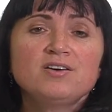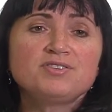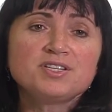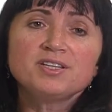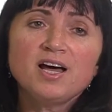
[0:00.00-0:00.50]

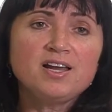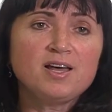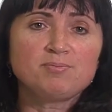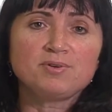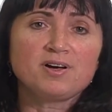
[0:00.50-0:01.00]
Всегда ли
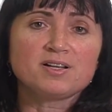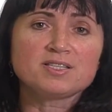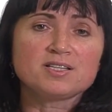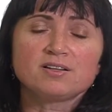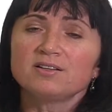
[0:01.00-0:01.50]

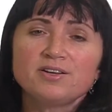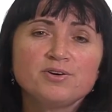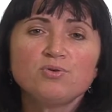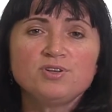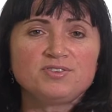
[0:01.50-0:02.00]
операция?
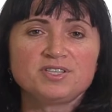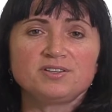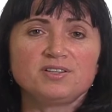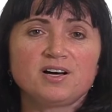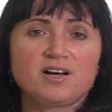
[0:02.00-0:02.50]
Далеко не
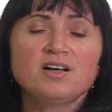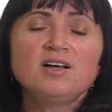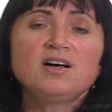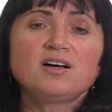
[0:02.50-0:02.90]
всегда.